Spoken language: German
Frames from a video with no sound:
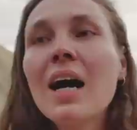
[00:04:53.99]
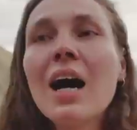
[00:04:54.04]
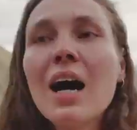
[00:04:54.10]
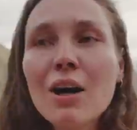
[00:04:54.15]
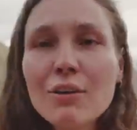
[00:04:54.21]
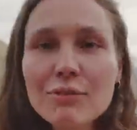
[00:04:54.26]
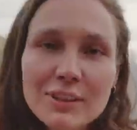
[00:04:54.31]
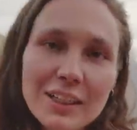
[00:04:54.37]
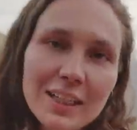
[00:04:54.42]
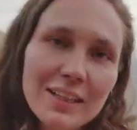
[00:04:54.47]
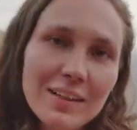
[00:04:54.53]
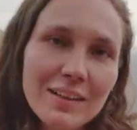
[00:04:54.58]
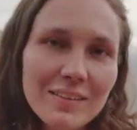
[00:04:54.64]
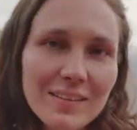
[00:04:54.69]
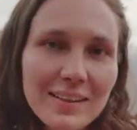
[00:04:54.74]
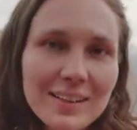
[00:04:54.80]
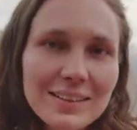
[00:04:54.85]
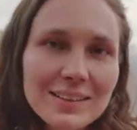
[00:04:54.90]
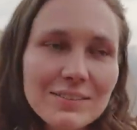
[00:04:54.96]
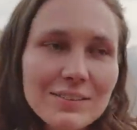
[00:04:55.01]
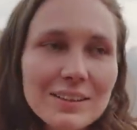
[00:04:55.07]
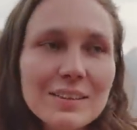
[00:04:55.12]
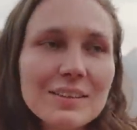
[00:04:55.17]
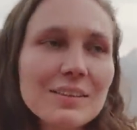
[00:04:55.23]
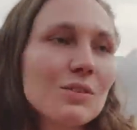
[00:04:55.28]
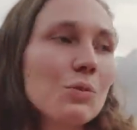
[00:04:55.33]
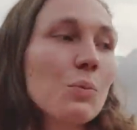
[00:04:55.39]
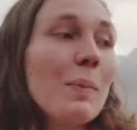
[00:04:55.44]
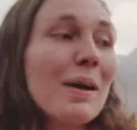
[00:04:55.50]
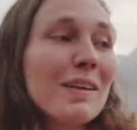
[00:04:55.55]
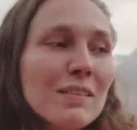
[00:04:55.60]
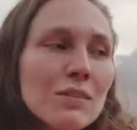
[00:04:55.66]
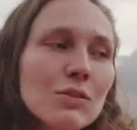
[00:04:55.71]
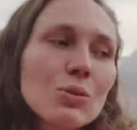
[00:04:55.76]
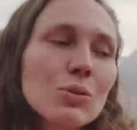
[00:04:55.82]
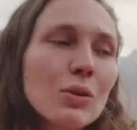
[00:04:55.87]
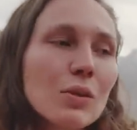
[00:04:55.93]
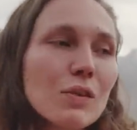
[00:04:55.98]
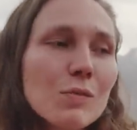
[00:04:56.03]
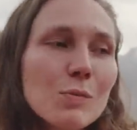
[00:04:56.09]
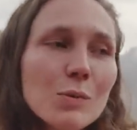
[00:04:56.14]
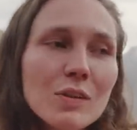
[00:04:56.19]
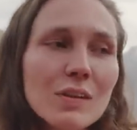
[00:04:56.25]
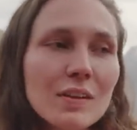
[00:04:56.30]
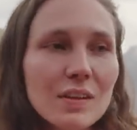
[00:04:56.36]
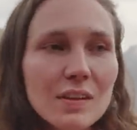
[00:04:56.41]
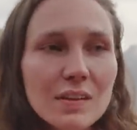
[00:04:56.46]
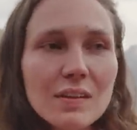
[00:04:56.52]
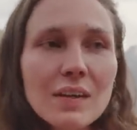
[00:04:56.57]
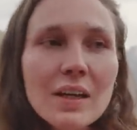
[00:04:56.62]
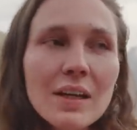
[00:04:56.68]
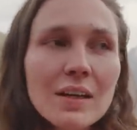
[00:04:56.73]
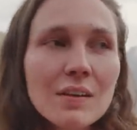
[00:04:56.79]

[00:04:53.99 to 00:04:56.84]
Auf der anderen Seite, wenn es so Massentourismus ist,